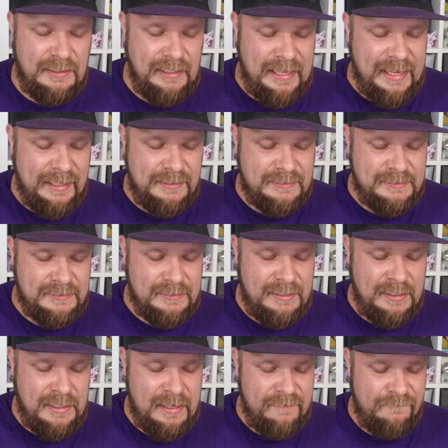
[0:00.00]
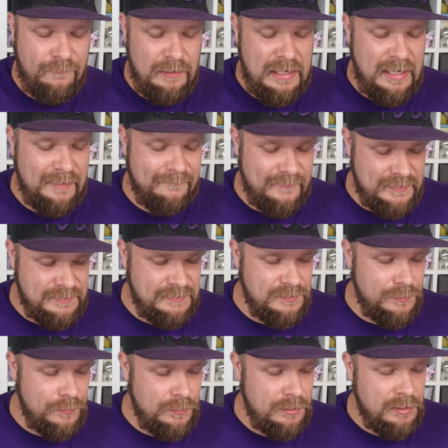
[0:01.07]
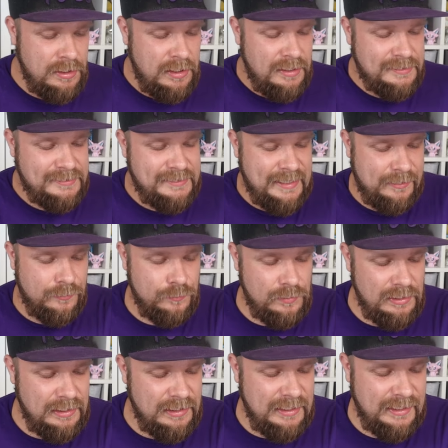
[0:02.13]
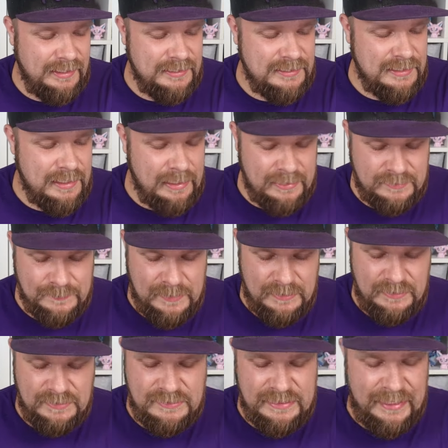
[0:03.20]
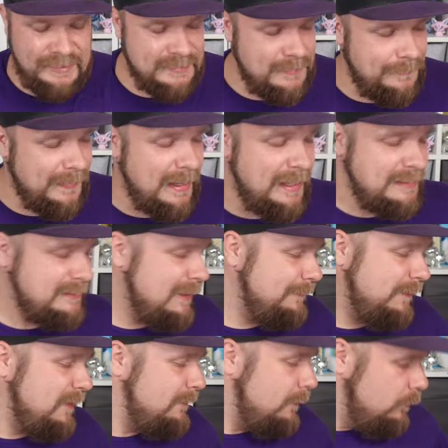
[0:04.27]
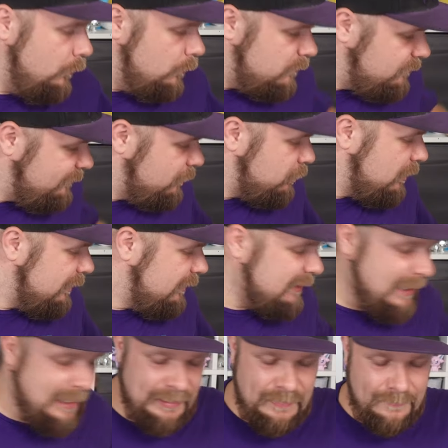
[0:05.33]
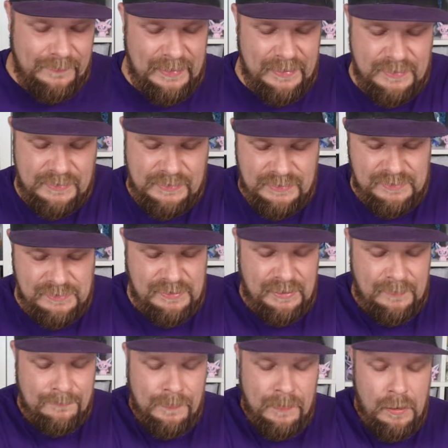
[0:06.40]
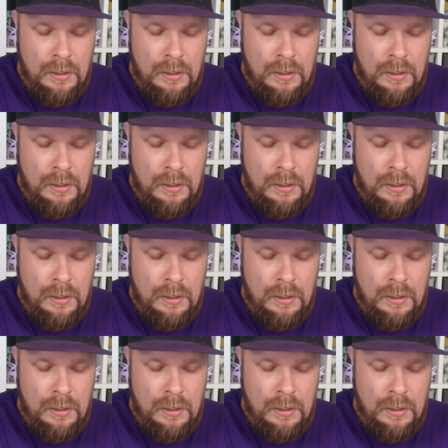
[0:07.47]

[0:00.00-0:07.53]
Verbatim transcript: EX in der Full Art Version. Sehr cool. Lege ich hier erstmal an die Seite. Preis habt ihr höchstwahrscheinlich eingeblendet gesehen.